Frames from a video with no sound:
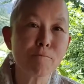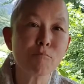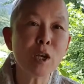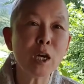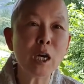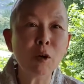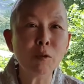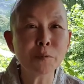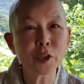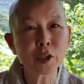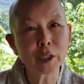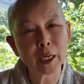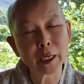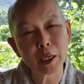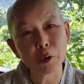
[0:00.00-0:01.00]
제가
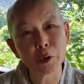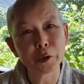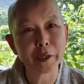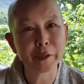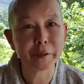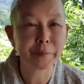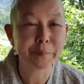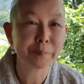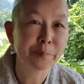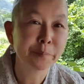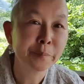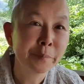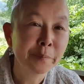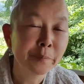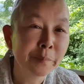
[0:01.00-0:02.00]
엄청나게 오해는
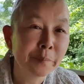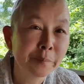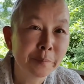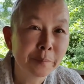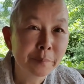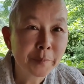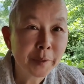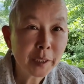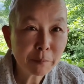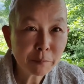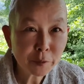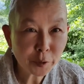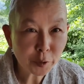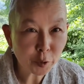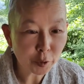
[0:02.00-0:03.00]

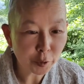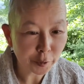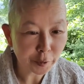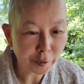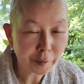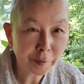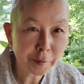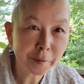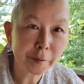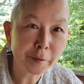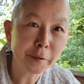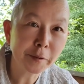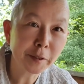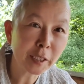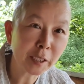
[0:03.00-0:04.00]
힘들고
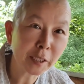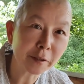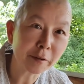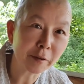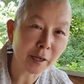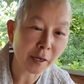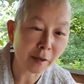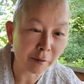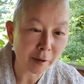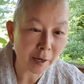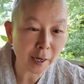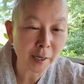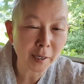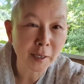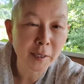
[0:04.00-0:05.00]
어, 지칠 거라는 걸
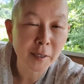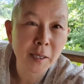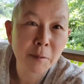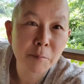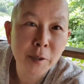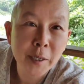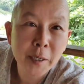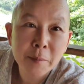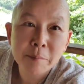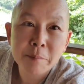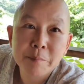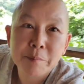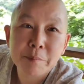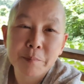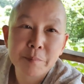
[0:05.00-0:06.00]
알았기 때문에
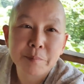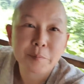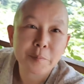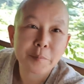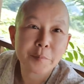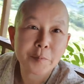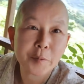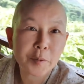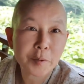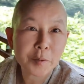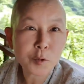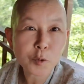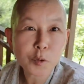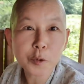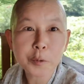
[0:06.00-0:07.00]

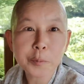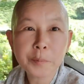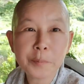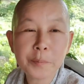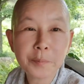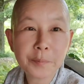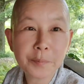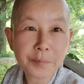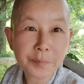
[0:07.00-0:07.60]
조금